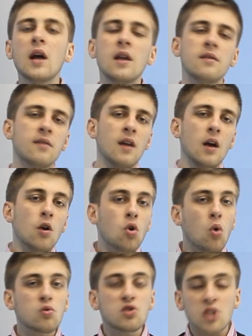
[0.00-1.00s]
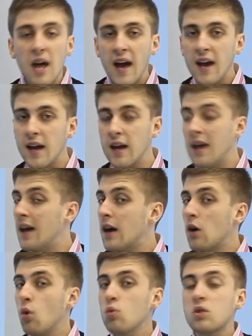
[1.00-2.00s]
que eles conseguem
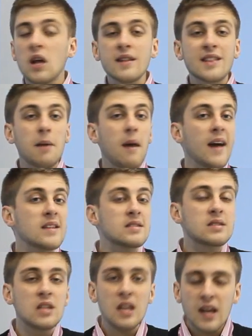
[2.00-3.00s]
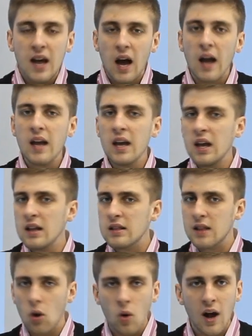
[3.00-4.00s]
com tanta maestria e
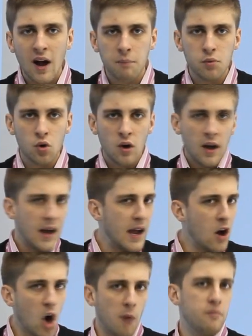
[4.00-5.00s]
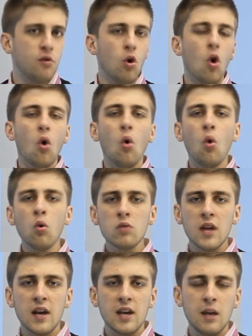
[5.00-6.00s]
tão rápido? É óbvio,
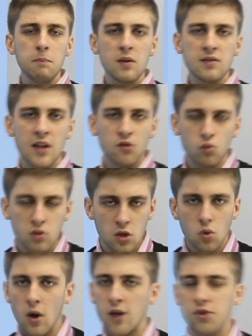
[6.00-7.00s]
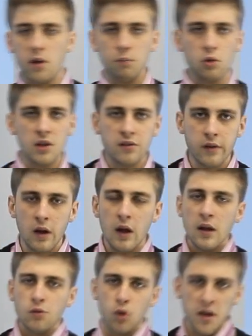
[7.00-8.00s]
um da equipe está escutando o rádio da polícia.
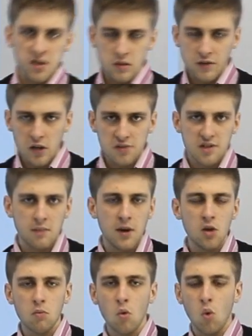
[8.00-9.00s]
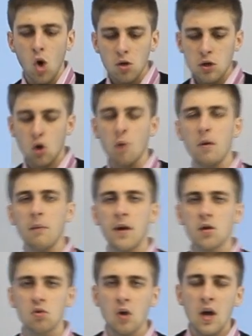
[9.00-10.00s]
Durante esse final de semana, um outro
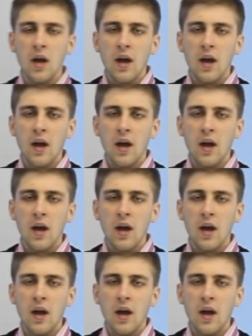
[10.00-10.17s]
arrombamento